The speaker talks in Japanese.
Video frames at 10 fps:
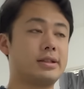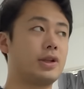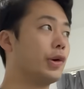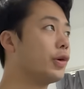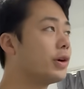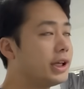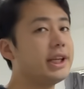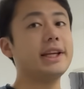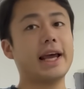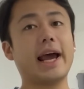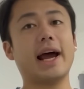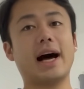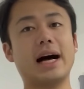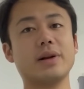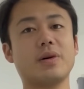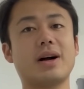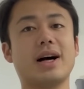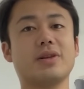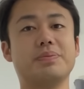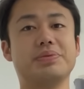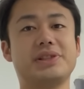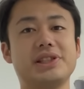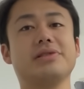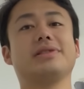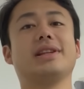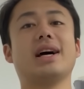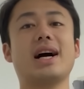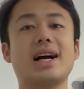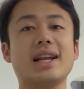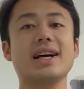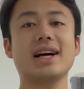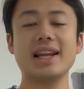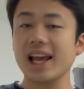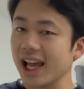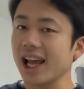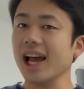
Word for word: その日にね、あのカードぶち抜くってなかなかね、